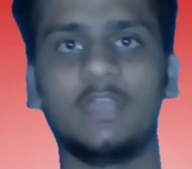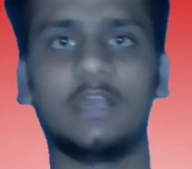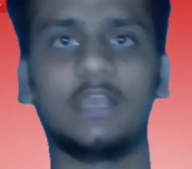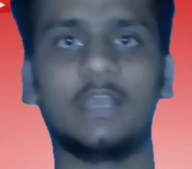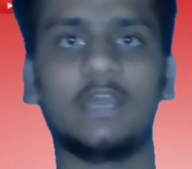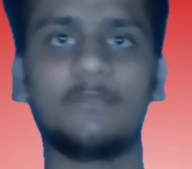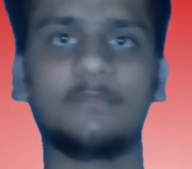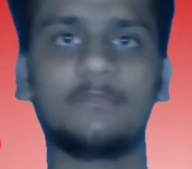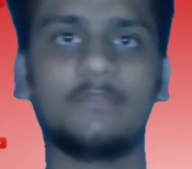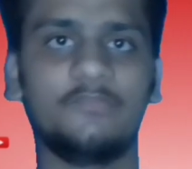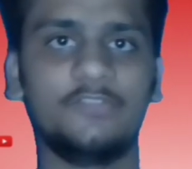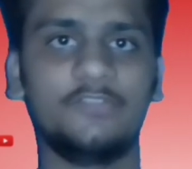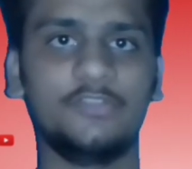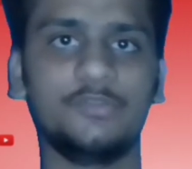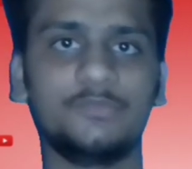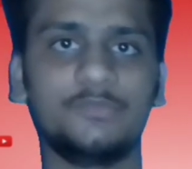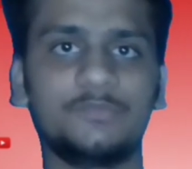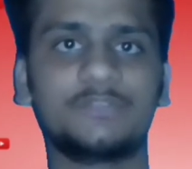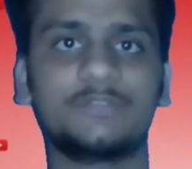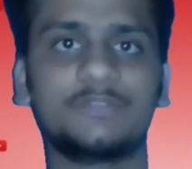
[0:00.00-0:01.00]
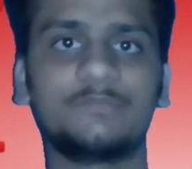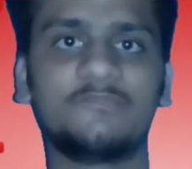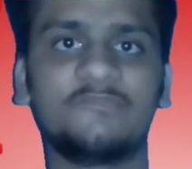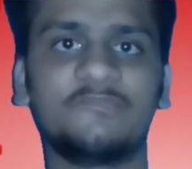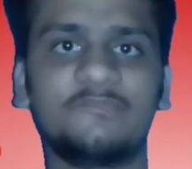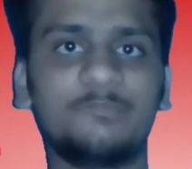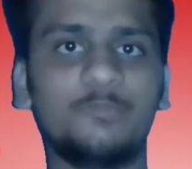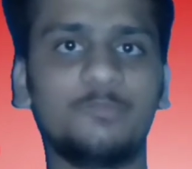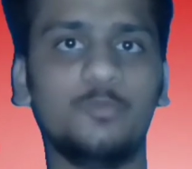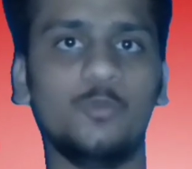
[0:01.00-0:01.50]
अगर आपका वीडियो
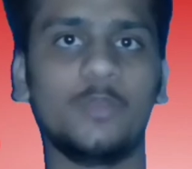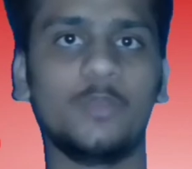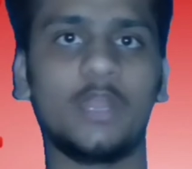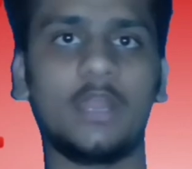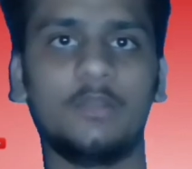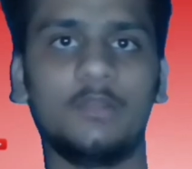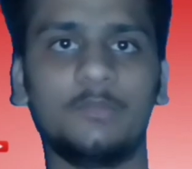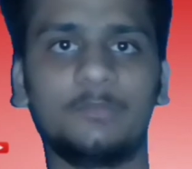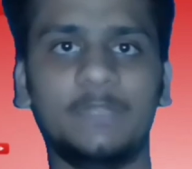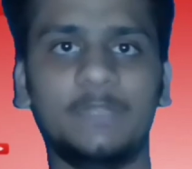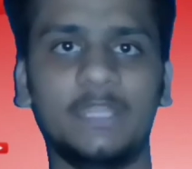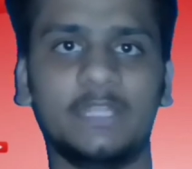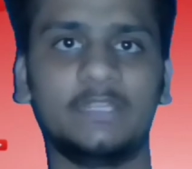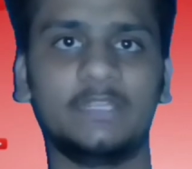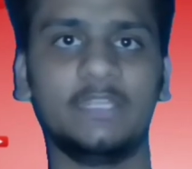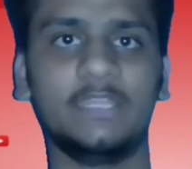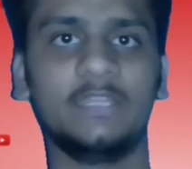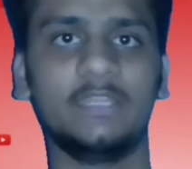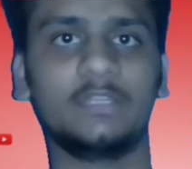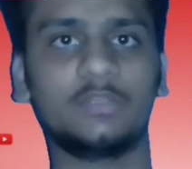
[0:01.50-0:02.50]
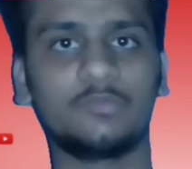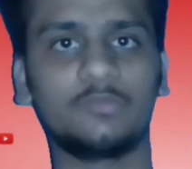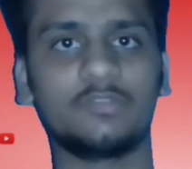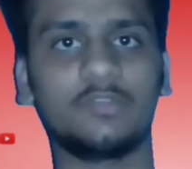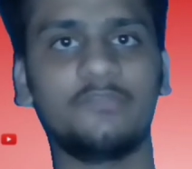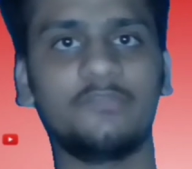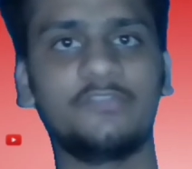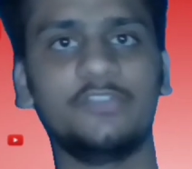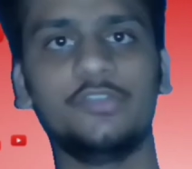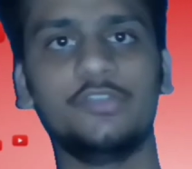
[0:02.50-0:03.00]
पूरा देखते हैं तो
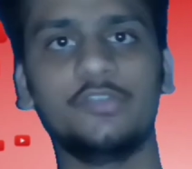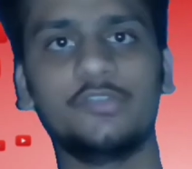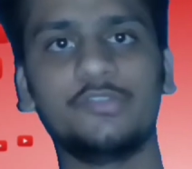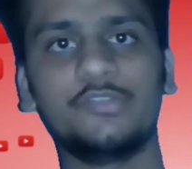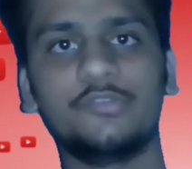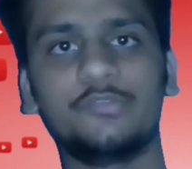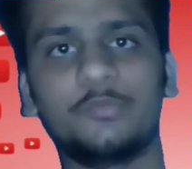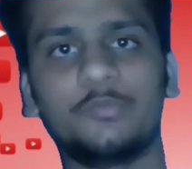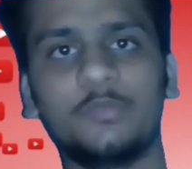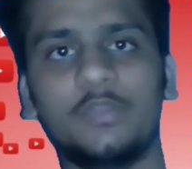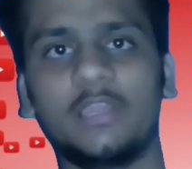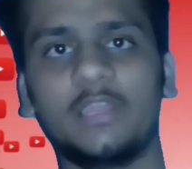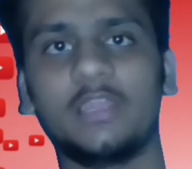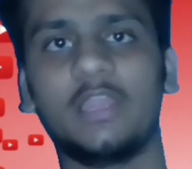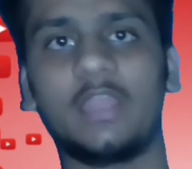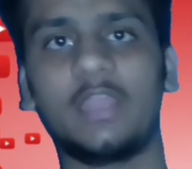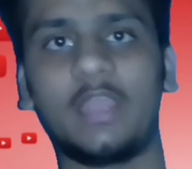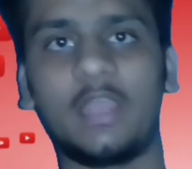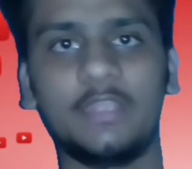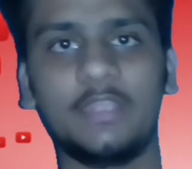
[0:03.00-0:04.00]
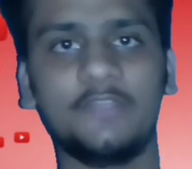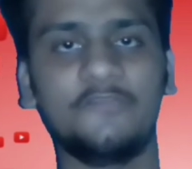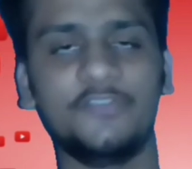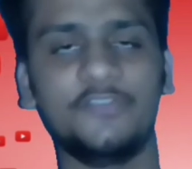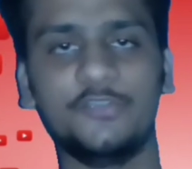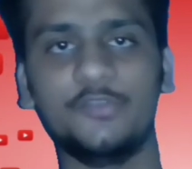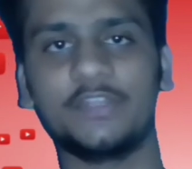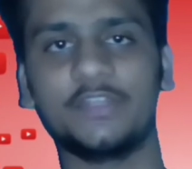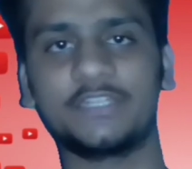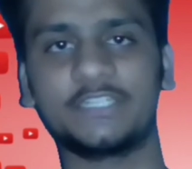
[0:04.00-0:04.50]
वीडियो यूट्यूब को लगे हाँ ये
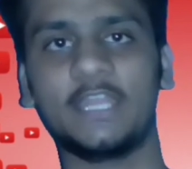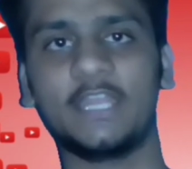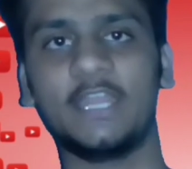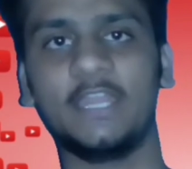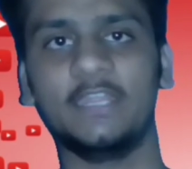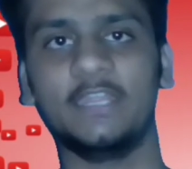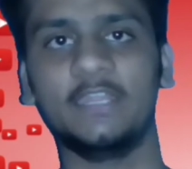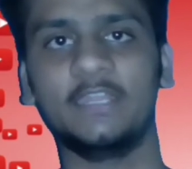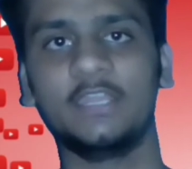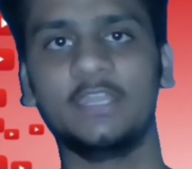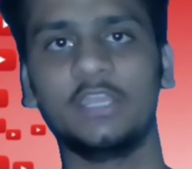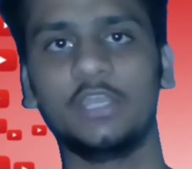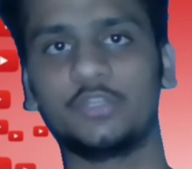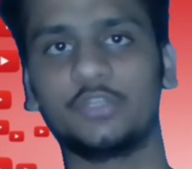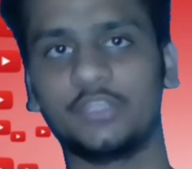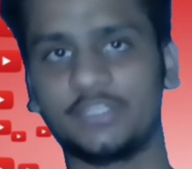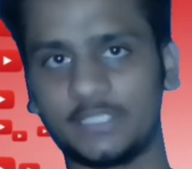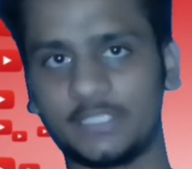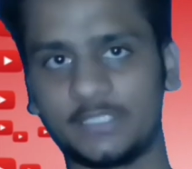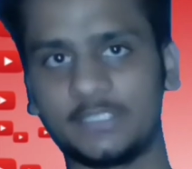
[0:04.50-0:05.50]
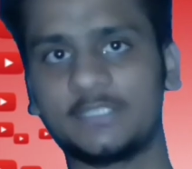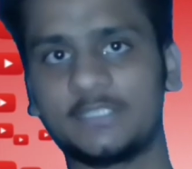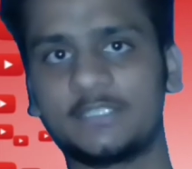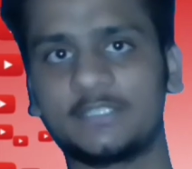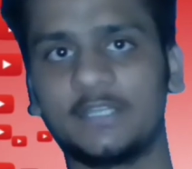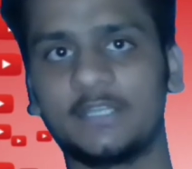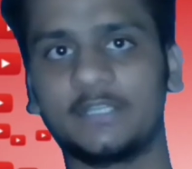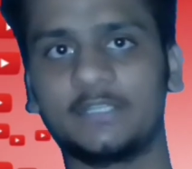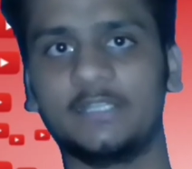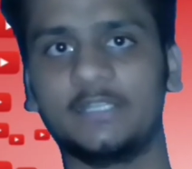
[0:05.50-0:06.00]
वीडियो अच्छा है तो ये सजेस्ट
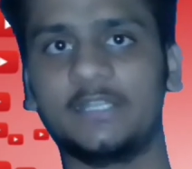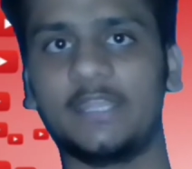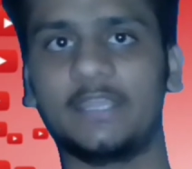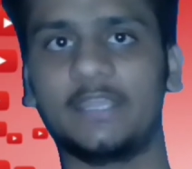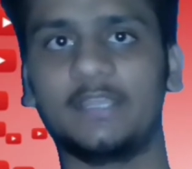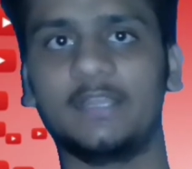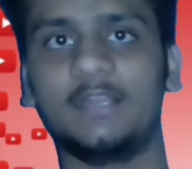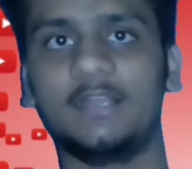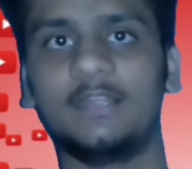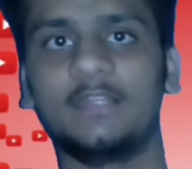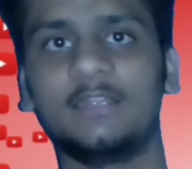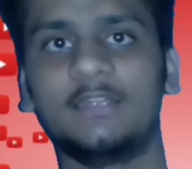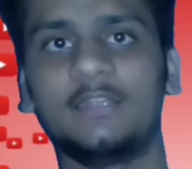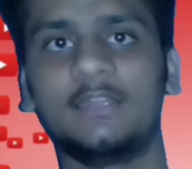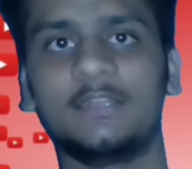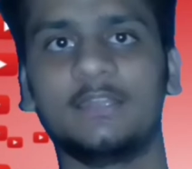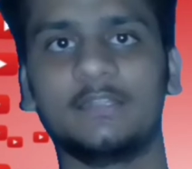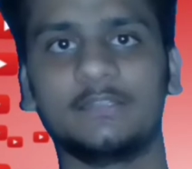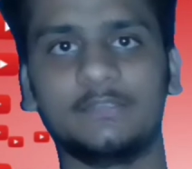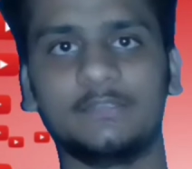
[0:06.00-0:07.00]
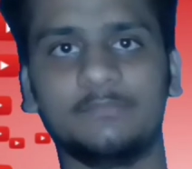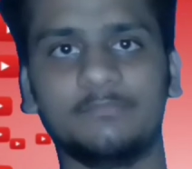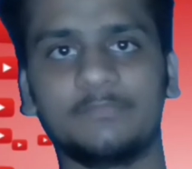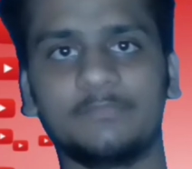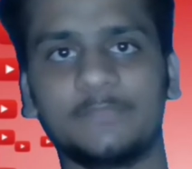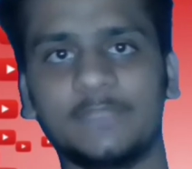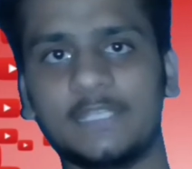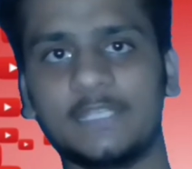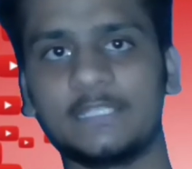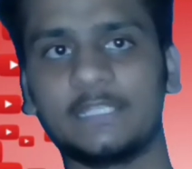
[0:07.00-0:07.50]
करते जाएगा
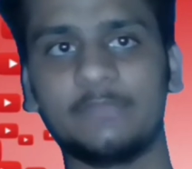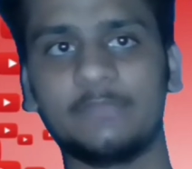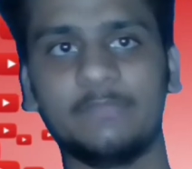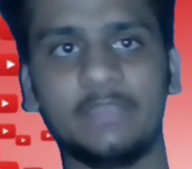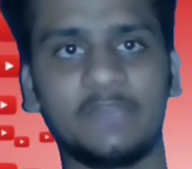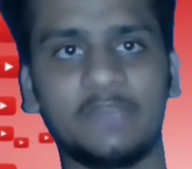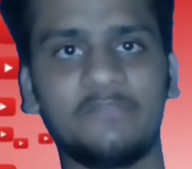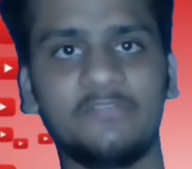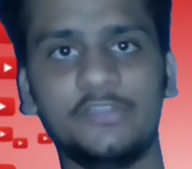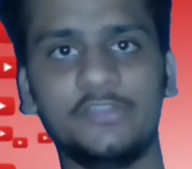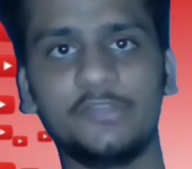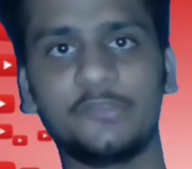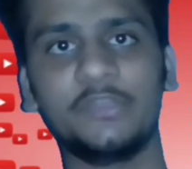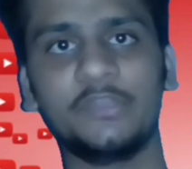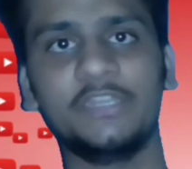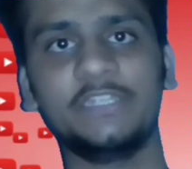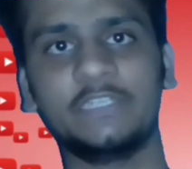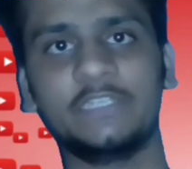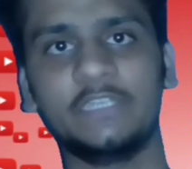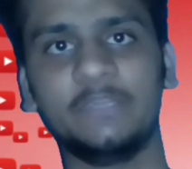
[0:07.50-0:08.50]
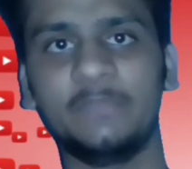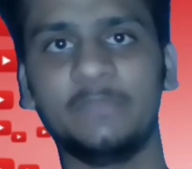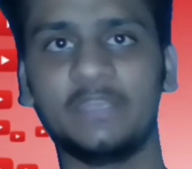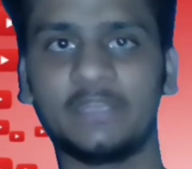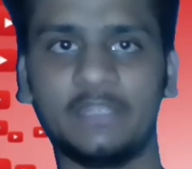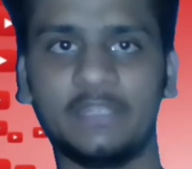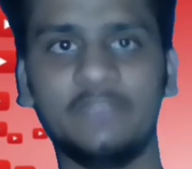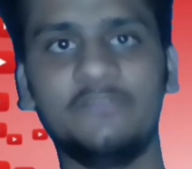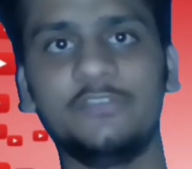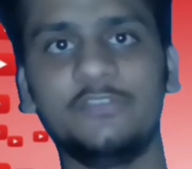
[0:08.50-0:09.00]
जैसे कि मेरे वीडियो के नीचे
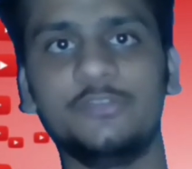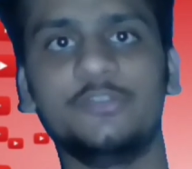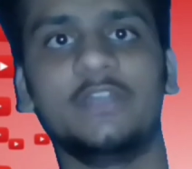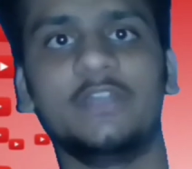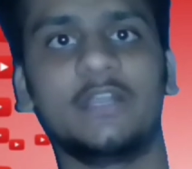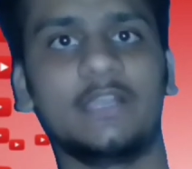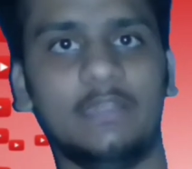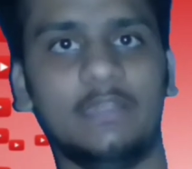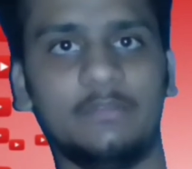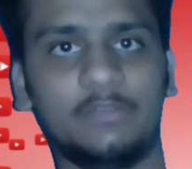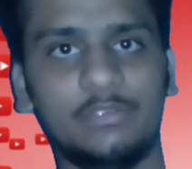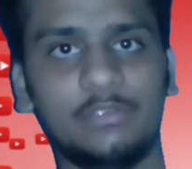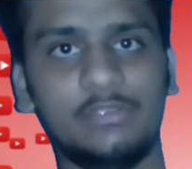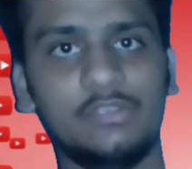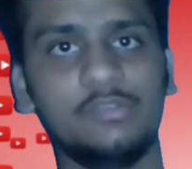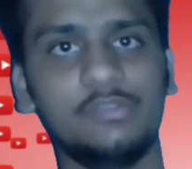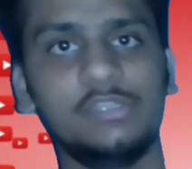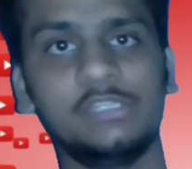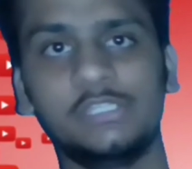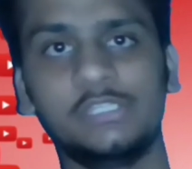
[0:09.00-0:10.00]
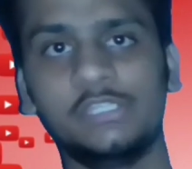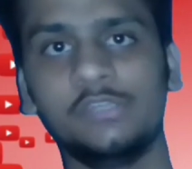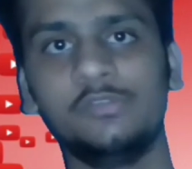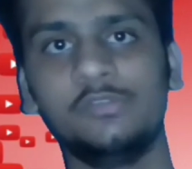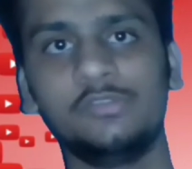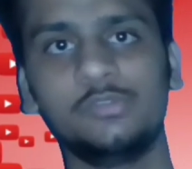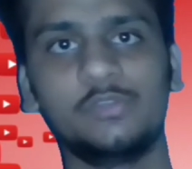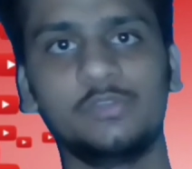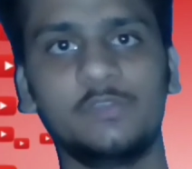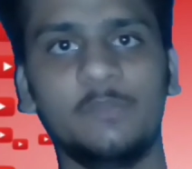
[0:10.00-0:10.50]
मेरा ही वीडियो लगाया क्योंकि क्यों
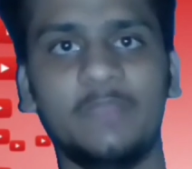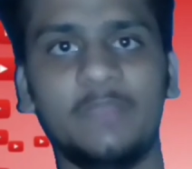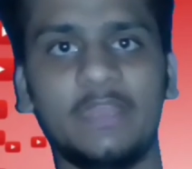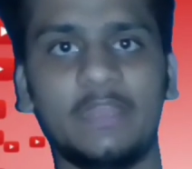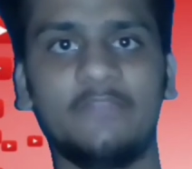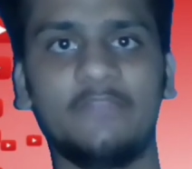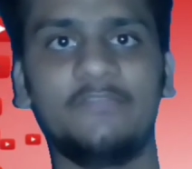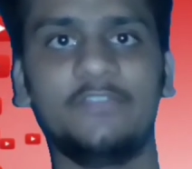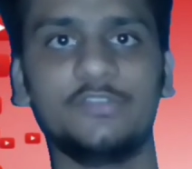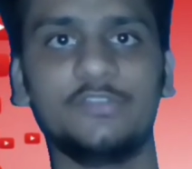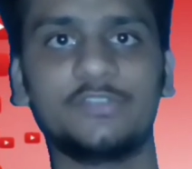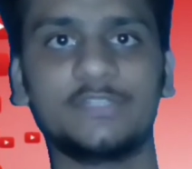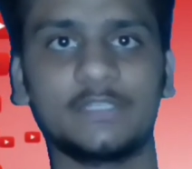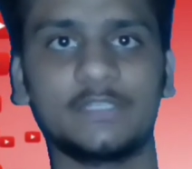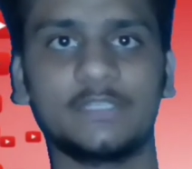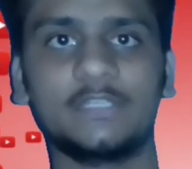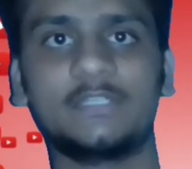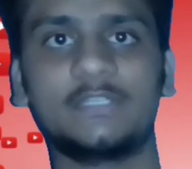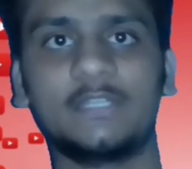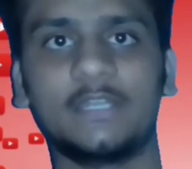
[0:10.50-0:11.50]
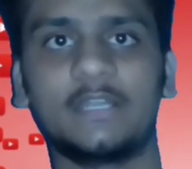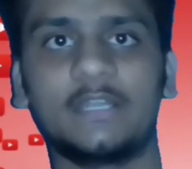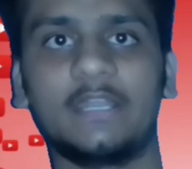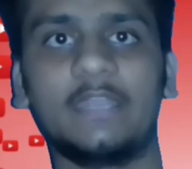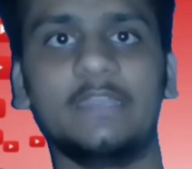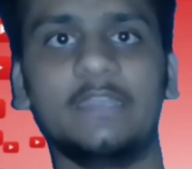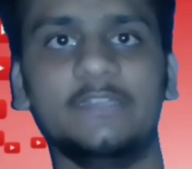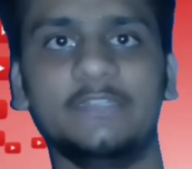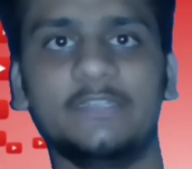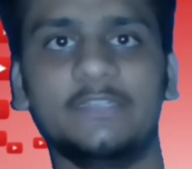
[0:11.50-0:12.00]
क्योंकि मेरा वीडियो सजेस्ट कर रहा
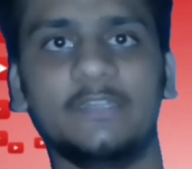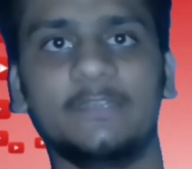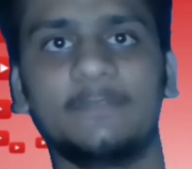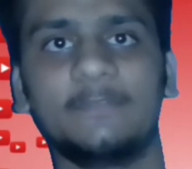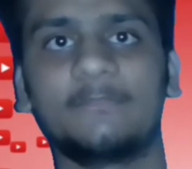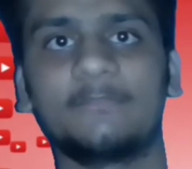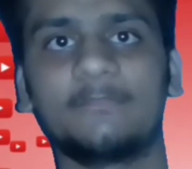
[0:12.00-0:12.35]
है नीचे